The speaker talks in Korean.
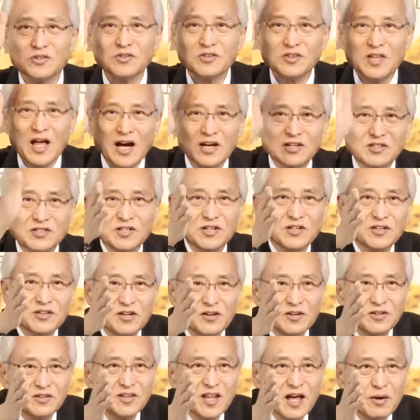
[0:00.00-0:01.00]

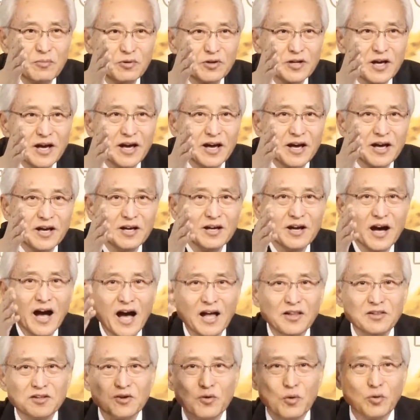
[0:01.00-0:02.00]
당신들 때문에
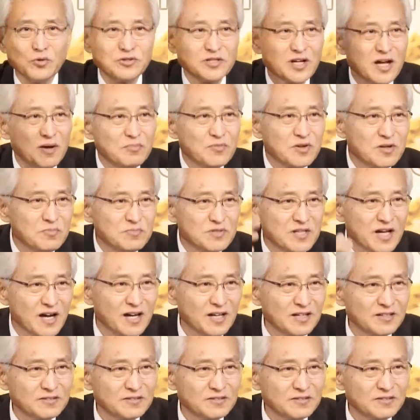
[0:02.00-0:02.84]
하늘에 온 사람들입니다.